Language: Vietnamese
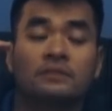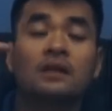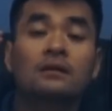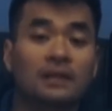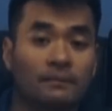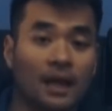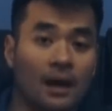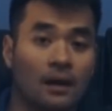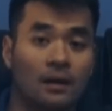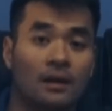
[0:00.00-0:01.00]
thương tâm
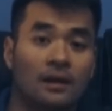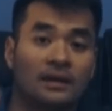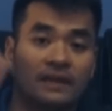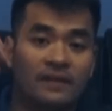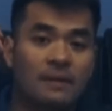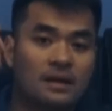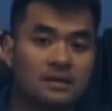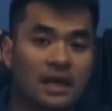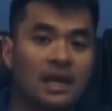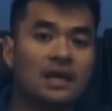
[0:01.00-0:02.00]
thần tại vì bác
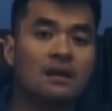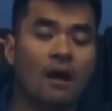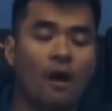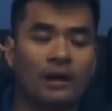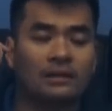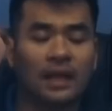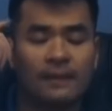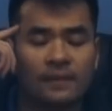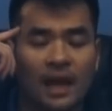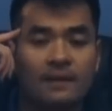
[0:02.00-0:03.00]
sĩ họ đã
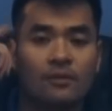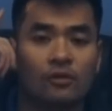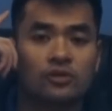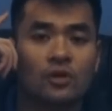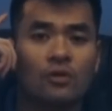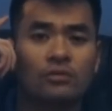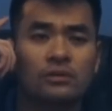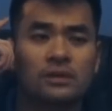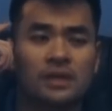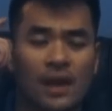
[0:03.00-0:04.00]
tìm thấy một số
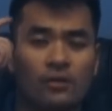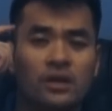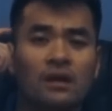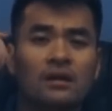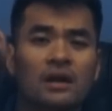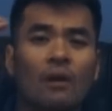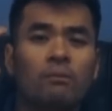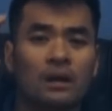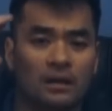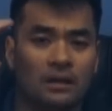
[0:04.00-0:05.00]
triệu chứng
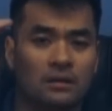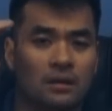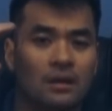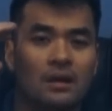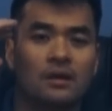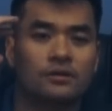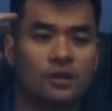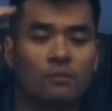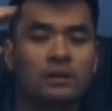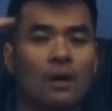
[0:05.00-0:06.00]
không bình thường
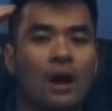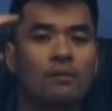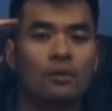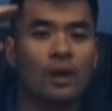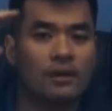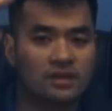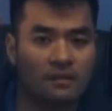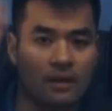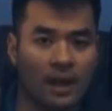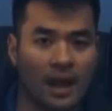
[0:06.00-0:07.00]
trong đầu óc của
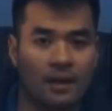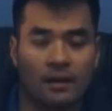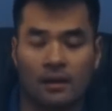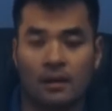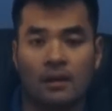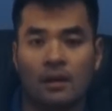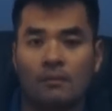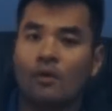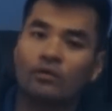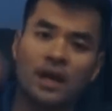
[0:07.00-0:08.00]
Elzabel là
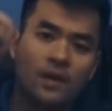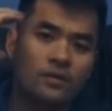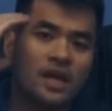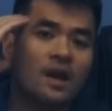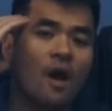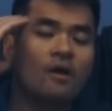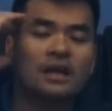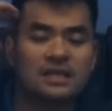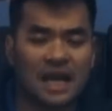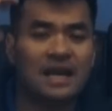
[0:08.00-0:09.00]
một điều gì đó
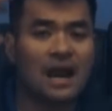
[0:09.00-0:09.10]
đã xảy